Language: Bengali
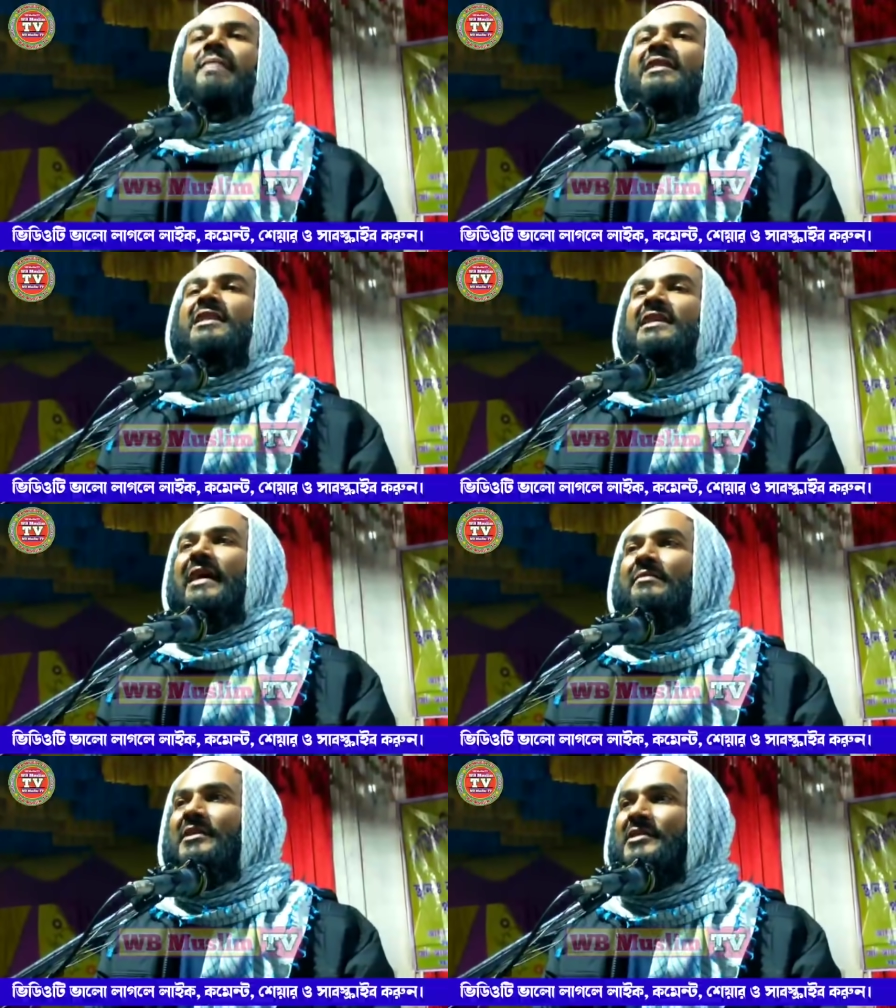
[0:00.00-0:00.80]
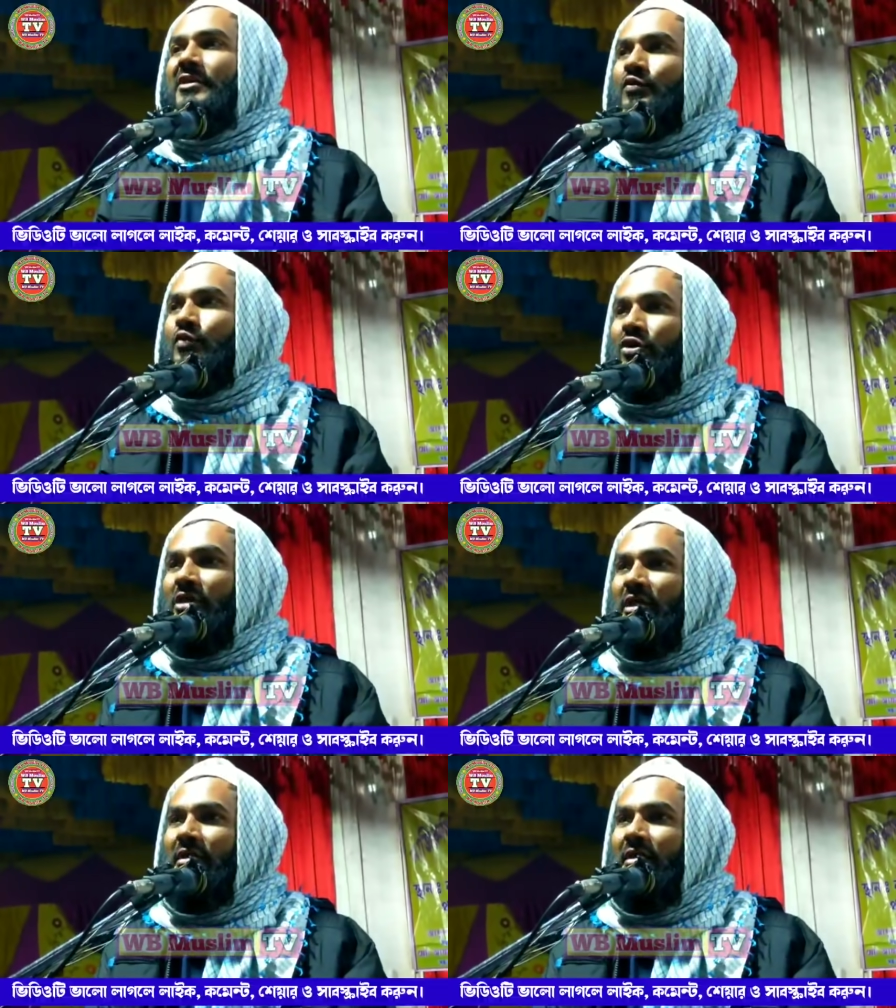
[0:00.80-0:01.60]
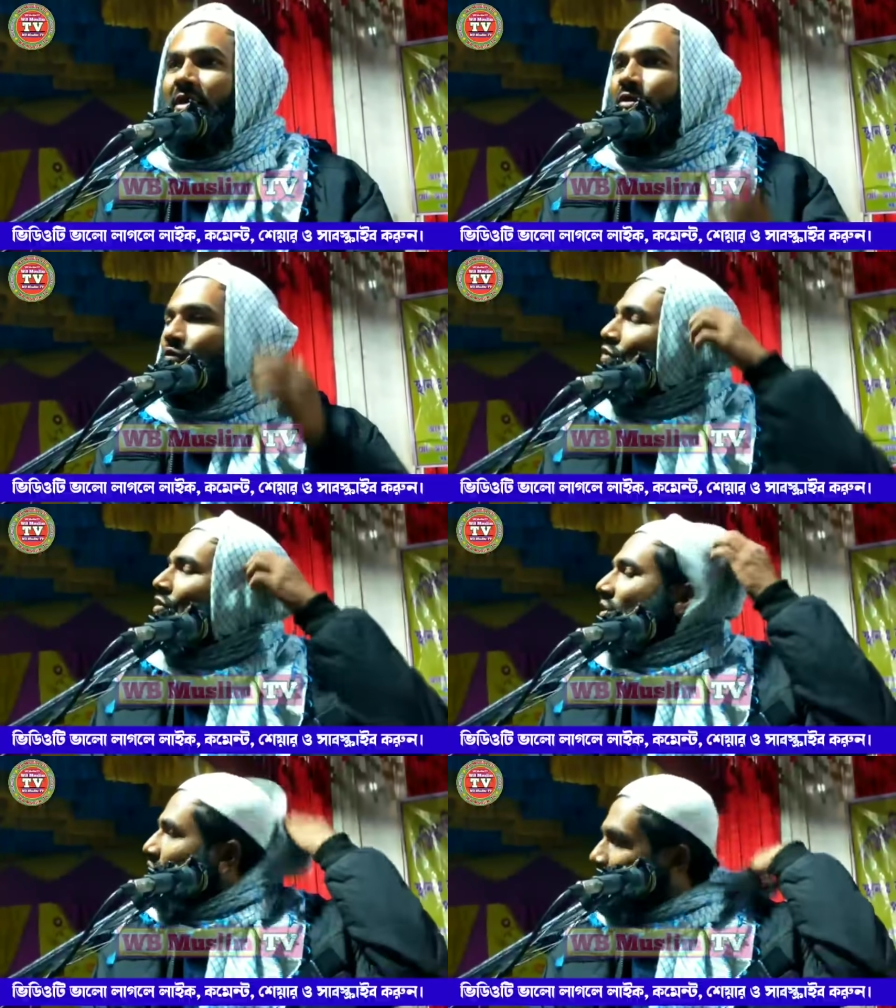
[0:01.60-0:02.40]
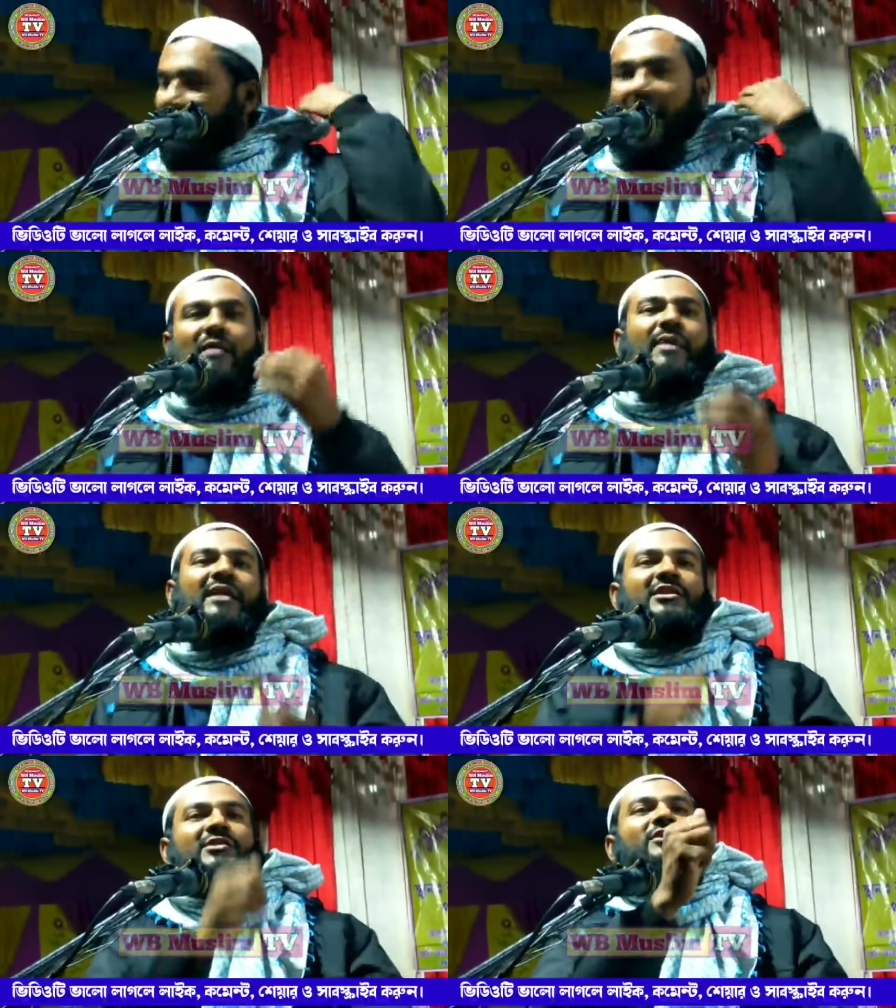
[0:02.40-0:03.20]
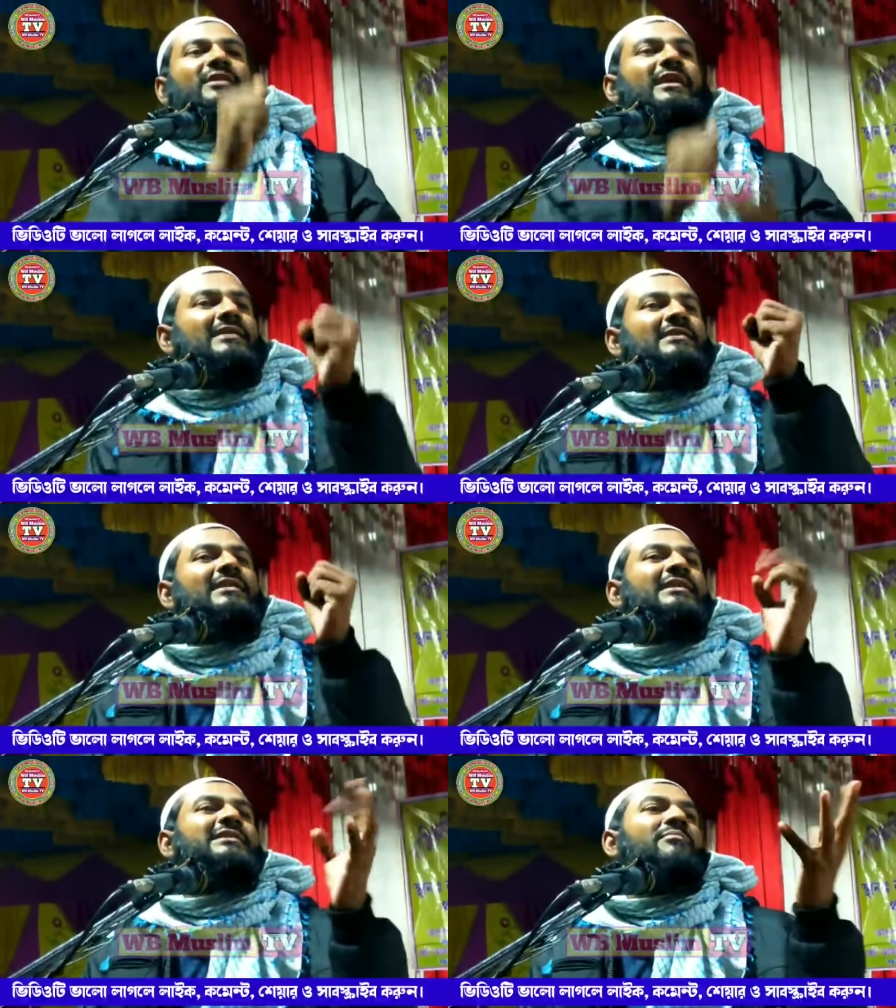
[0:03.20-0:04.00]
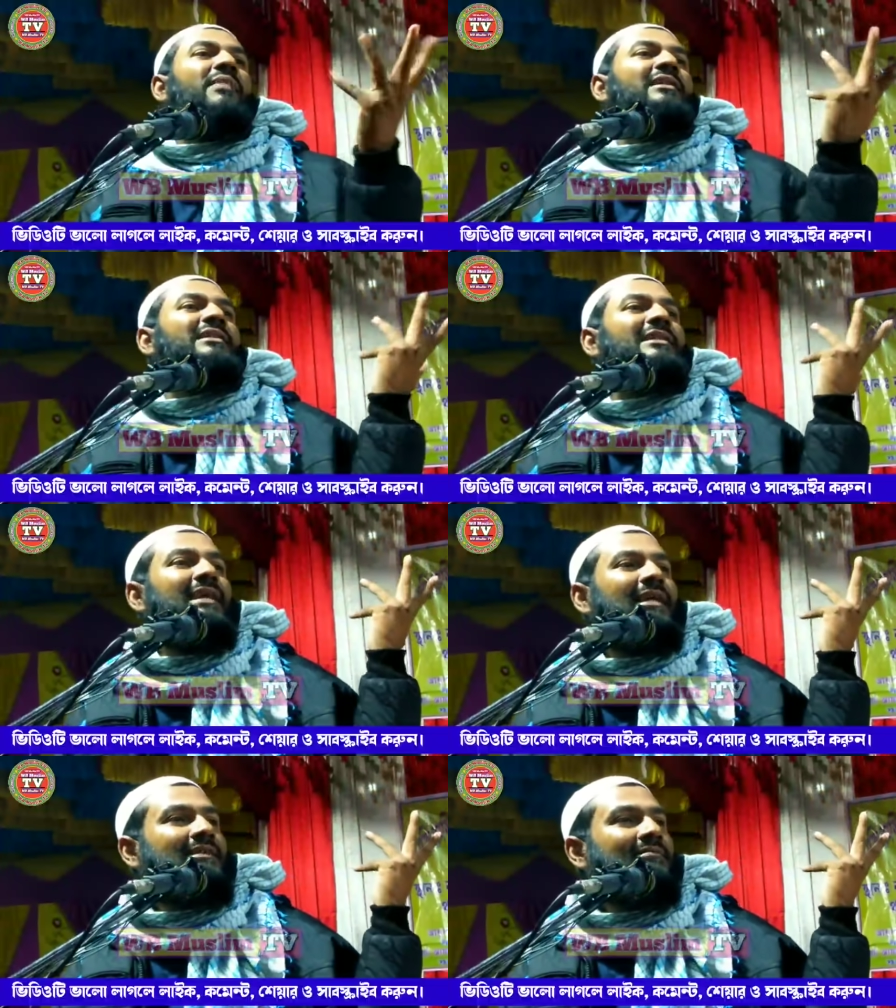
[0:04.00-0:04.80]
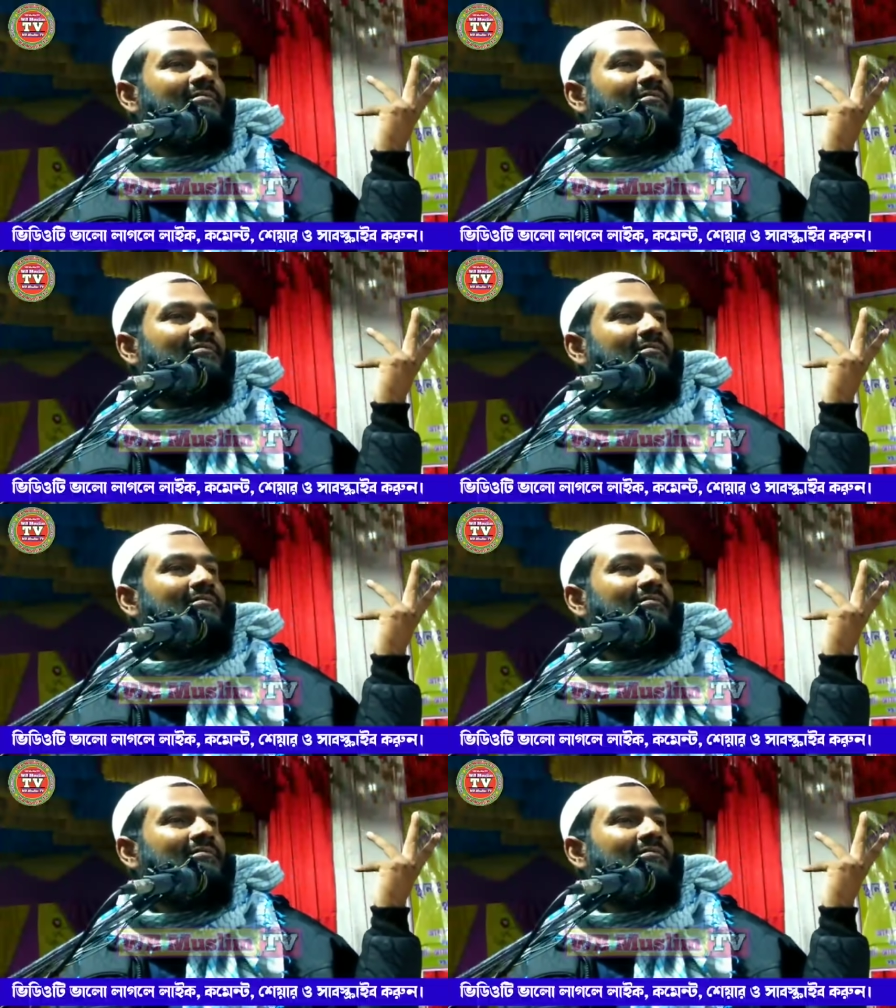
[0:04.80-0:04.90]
বালতি নামিয়েছে কুঁয়োতে কুঁয়োতে ওর মা বালতি ধরে টানছে দেখছে বালতি নেই